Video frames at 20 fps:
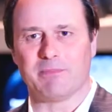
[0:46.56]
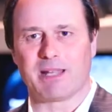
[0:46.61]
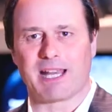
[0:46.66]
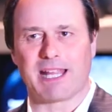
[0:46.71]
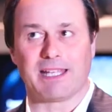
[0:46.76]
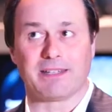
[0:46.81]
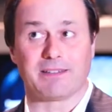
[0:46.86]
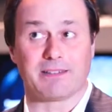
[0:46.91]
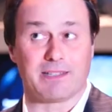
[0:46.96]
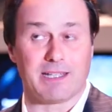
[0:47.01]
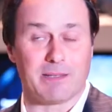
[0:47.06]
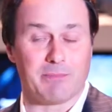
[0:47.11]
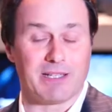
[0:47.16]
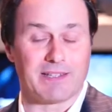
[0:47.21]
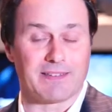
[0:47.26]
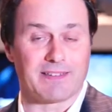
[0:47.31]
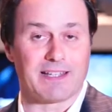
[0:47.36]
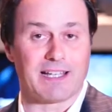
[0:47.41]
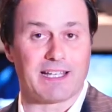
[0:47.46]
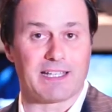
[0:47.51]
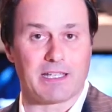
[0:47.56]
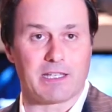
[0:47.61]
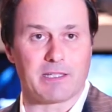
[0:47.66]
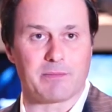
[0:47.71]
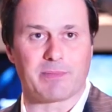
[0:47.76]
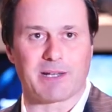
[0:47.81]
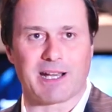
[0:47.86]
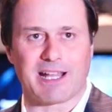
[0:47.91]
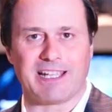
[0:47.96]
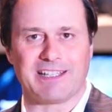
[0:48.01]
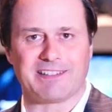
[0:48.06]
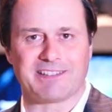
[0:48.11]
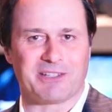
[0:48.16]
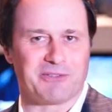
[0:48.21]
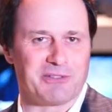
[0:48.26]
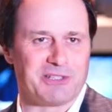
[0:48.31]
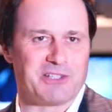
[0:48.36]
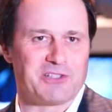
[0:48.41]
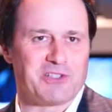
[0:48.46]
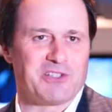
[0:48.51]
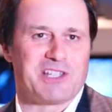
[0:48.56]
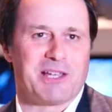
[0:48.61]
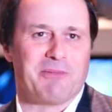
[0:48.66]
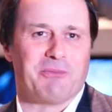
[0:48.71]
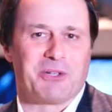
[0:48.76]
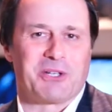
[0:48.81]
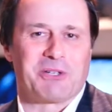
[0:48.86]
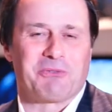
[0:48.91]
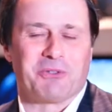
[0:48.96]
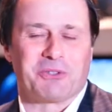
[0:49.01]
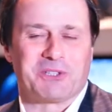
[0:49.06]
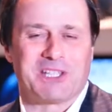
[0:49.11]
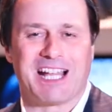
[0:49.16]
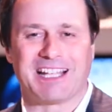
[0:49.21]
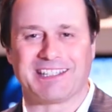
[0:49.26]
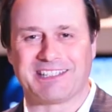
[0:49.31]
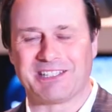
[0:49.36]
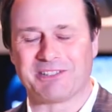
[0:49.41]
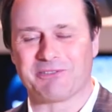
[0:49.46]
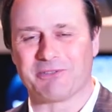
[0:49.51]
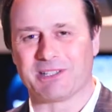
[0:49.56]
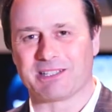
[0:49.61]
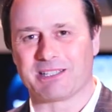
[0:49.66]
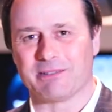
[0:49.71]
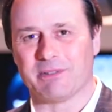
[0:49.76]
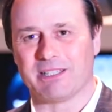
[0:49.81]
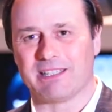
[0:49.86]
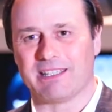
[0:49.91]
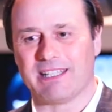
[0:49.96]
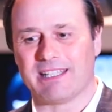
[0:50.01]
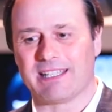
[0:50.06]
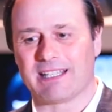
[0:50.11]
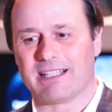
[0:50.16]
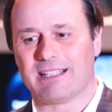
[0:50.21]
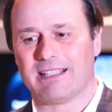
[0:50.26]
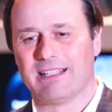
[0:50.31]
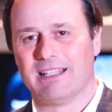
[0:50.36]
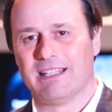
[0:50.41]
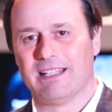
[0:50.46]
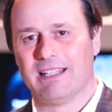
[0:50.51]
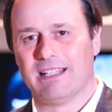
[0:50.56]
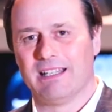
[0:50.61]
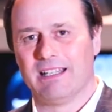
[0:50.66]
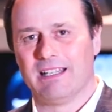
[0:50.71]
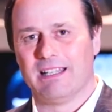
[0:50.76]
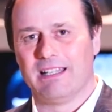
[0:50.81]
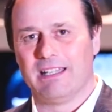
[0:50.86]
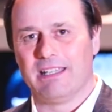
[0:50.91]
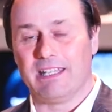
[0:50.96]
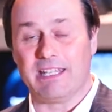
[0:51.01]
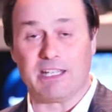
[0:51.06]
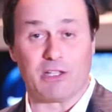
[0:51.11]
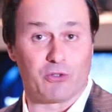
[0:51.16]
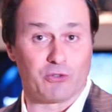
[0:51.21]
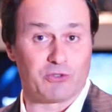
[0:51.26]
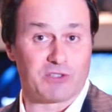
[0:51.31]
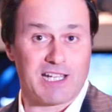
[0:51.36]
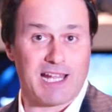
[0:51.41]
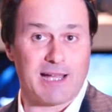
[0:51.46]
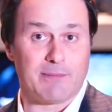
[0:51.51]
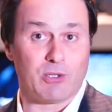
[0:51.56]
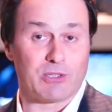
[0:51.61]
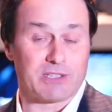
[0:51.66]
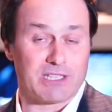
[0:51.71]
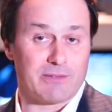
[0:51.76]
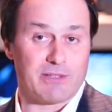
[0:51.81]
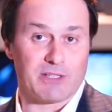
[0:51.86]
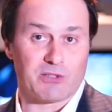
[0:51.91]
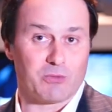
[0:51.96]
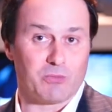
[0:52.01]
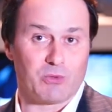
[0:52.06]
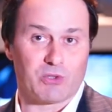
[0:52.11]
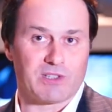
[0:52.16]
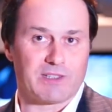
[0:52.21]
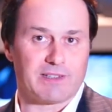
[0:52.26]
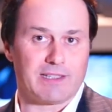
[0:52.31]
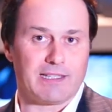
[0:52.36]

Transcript: brand da Banzai a iPrice e quindi ci siamo riquotati in qualche maniera. Incontriamo attraverso Borsa